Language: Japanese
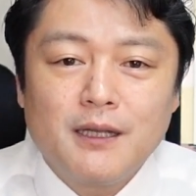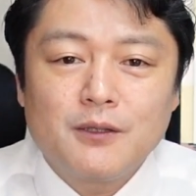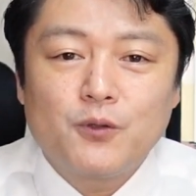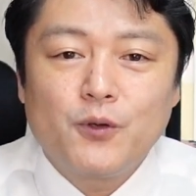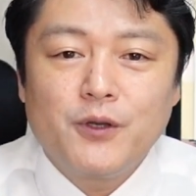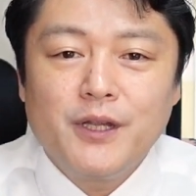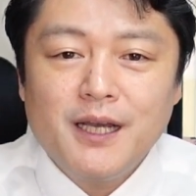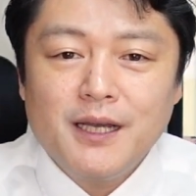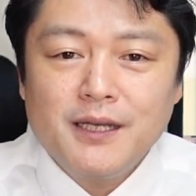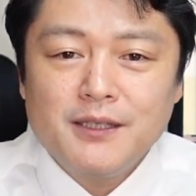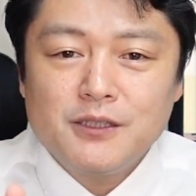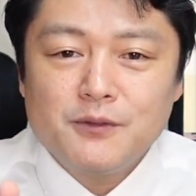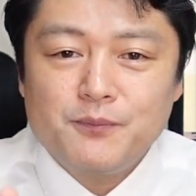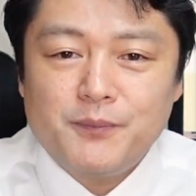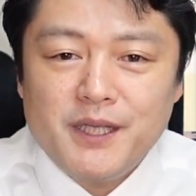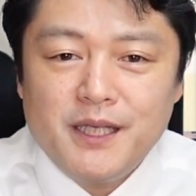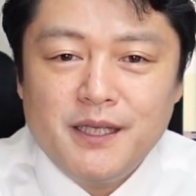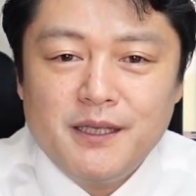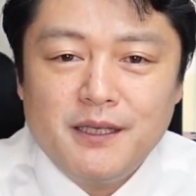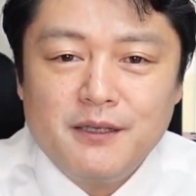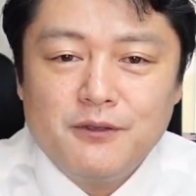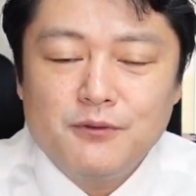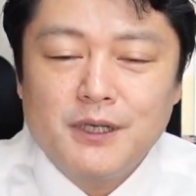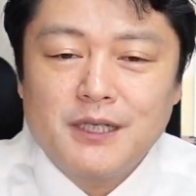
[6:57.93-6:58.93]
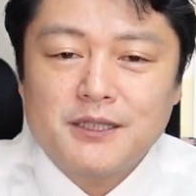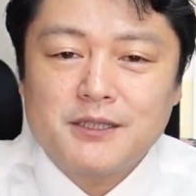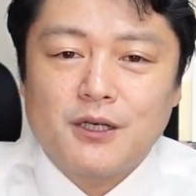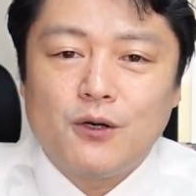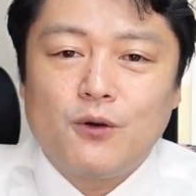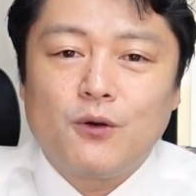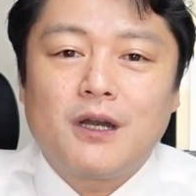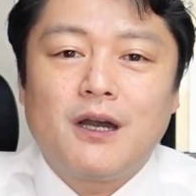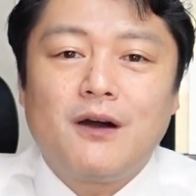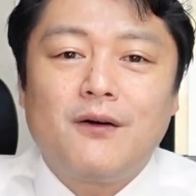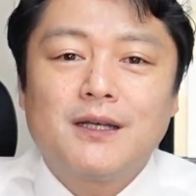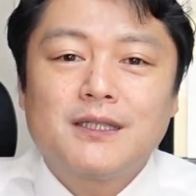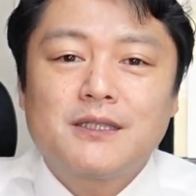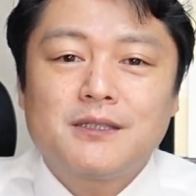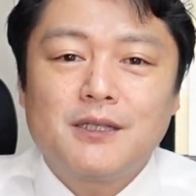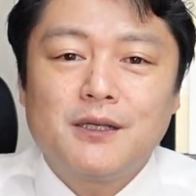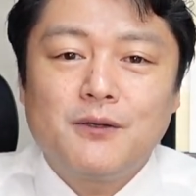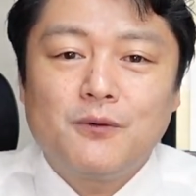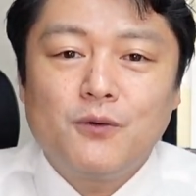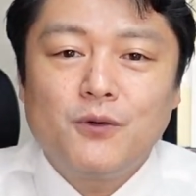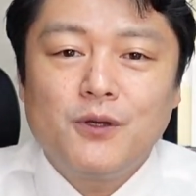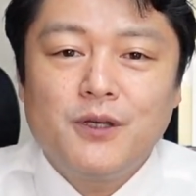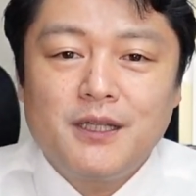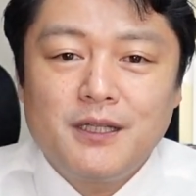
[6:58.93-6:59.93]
とりあえずビニール傘を買わせてお